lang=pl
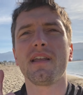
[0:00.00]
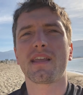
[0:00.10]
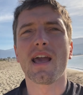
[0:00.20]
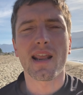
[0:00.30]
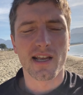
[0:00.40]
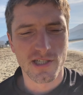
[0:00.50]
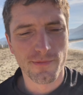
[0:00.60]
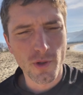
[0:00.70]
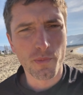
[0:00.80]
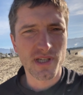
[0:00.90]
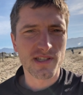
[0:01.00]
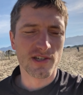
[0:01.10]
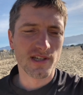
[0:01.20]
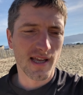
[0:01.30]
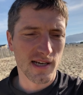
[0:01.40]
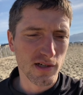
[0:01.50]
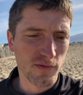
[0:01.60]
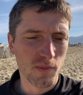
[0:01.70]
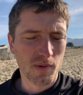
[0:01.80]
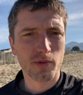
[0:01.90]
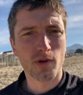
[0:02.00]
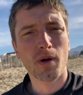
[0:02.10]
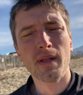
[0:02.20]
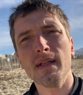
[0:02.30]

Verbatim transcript: garaż, swoją przestrzeń garażową, bo mu to